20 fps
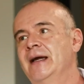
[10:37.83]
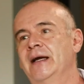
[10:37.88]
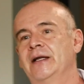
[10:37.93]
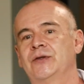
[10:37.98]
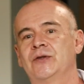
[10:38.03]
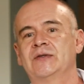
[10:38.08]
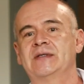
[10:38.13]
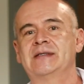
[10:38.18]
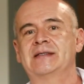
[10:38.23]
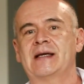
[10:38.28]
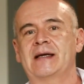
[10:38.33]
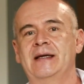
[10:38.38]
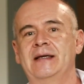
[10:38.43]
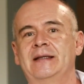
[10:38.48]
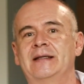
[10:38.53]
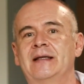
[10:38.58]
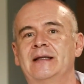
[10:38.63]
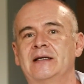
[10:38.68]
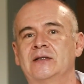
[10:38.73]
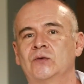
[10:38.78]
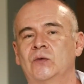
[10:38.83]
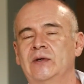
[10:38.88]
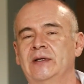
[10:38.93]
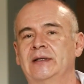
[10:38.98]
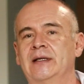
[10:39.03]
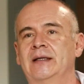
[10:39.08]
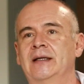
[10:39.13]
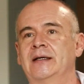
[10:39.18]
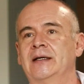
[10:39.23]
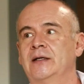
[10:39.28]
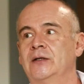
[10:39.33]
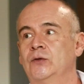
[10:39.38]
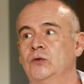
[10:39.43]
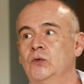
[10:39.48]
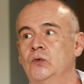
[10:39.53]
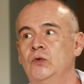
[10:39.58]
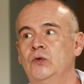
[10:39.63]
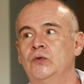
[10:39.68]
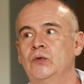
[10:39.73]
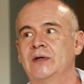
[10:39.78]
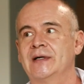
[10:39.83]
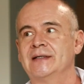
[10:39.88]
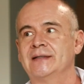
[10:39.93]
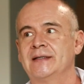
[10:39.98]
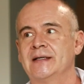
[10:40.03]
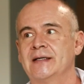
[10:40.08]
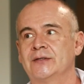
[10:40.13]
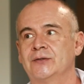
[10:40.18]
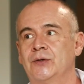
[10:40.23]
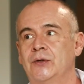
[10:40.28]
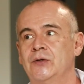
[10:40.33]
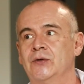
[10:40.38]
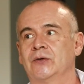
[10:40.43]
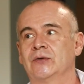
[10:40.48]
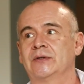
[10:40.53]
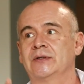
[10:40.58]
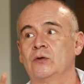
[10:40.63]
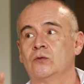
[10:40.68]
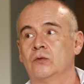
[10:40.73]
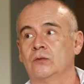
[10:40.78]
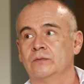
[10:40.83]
Entonces ahí te das cuenta de que tú nunca estás solo.